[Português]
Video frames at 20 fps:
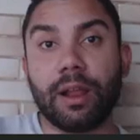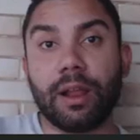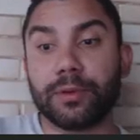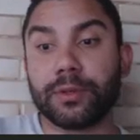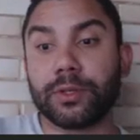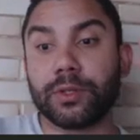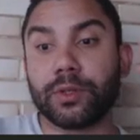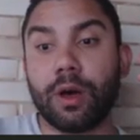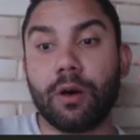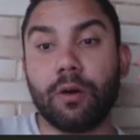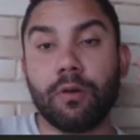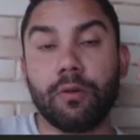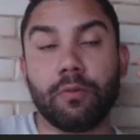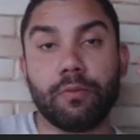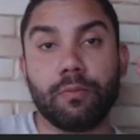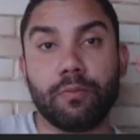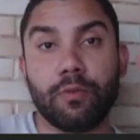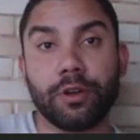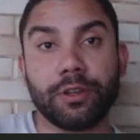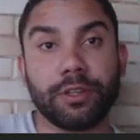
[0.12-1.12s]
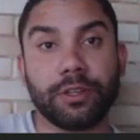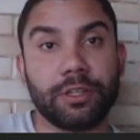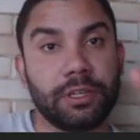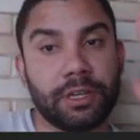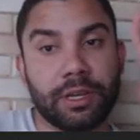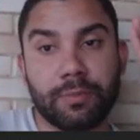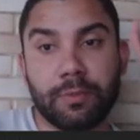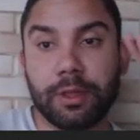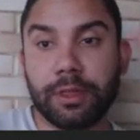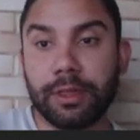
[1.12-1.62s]
Fala pessoal, bom
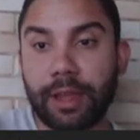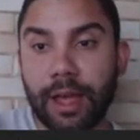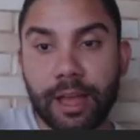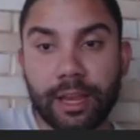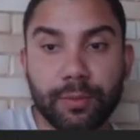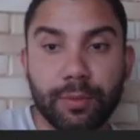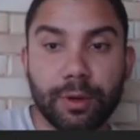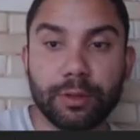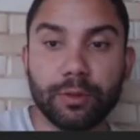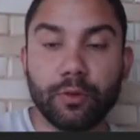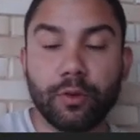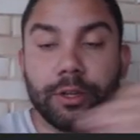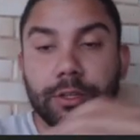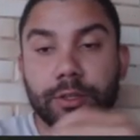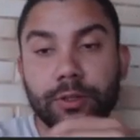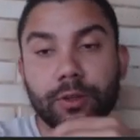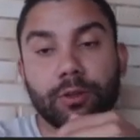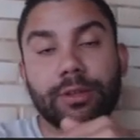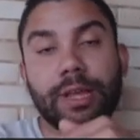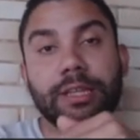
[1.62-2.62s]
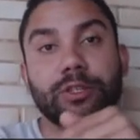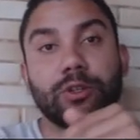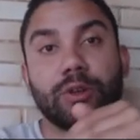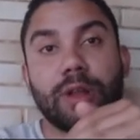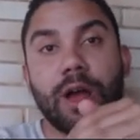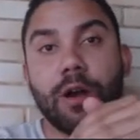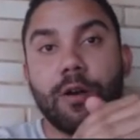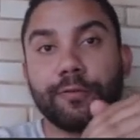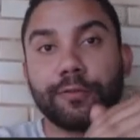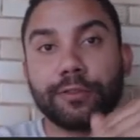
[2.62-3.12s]
dia, boa tarde, boa noite. Sou
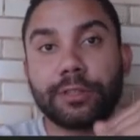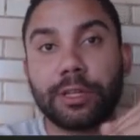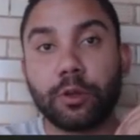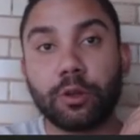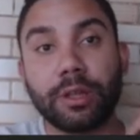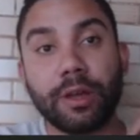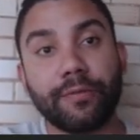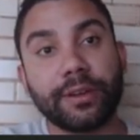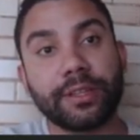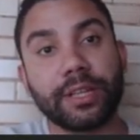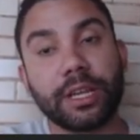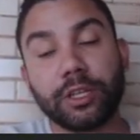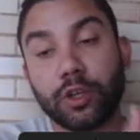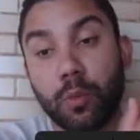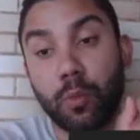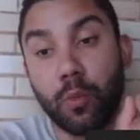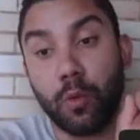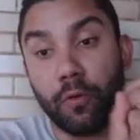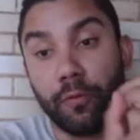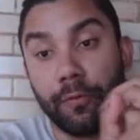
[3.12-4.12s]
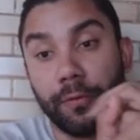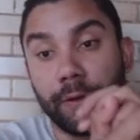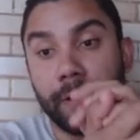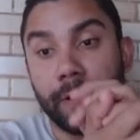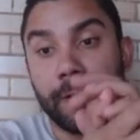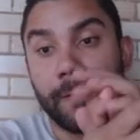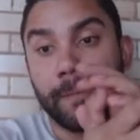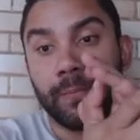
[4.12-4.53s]
Tasso Lago, fundador da Financial Move.